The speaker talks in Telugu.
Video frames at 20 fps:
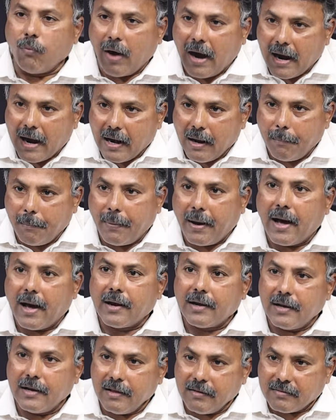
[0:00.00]
వాళ్ళ
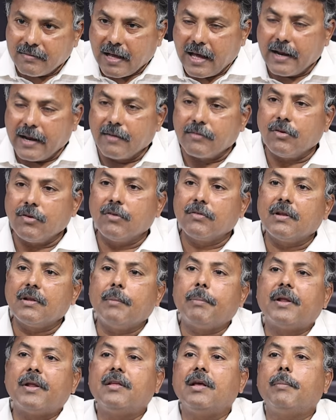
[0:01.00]
పార్టీ స్థానిక
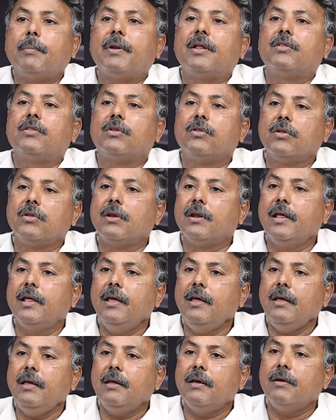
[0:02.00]
సంస్థల
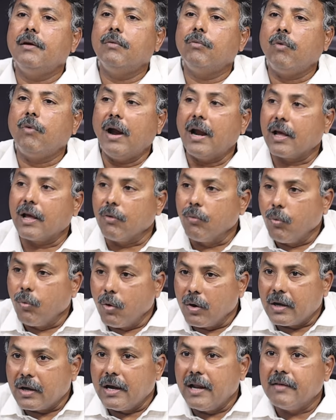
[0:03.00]
ప్రజాప్రతినిధుల్ని వాళ్ళకి
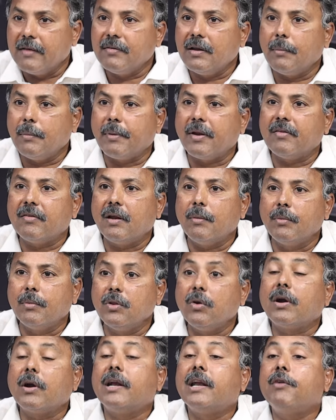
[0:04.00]
ఓట్లేసిన ప్రజల
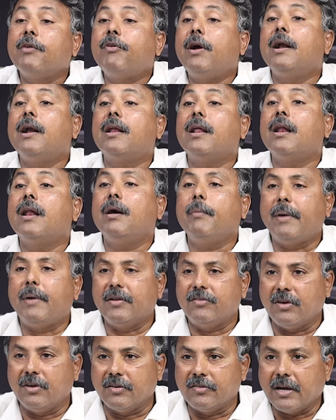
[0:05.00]
ముందు ఒక డిఫాల్టర్లకు
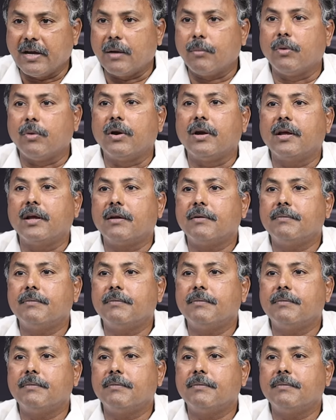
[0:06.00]
మార్చాడు జగన్మోహన్ రెడ్డి